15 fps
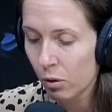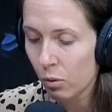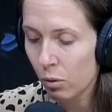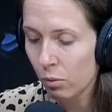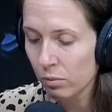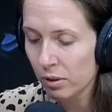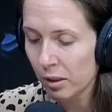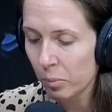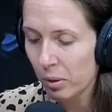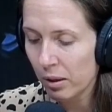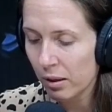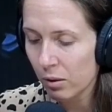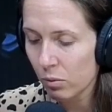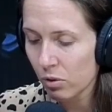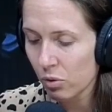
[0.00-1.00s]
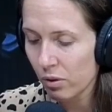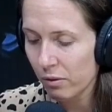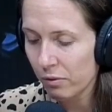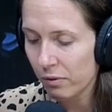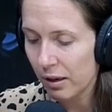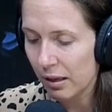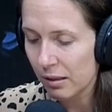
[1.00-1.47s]
Contemplarão a sua
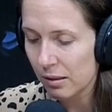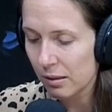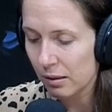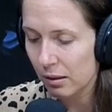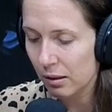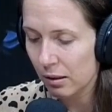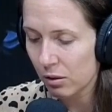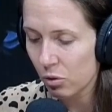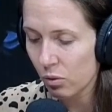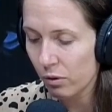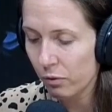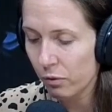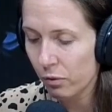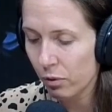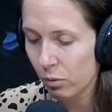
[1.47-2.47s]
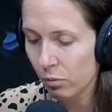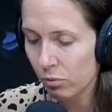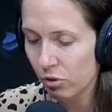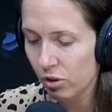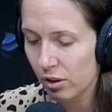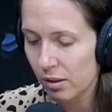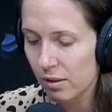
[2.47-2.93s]
face, e na sua
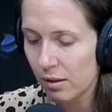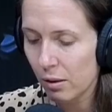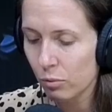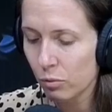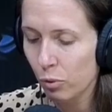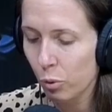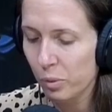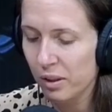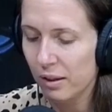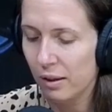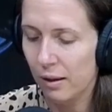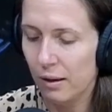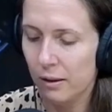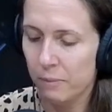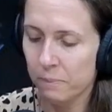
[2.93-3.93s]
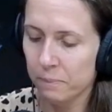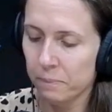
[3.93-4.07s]
fronte está o nome dele.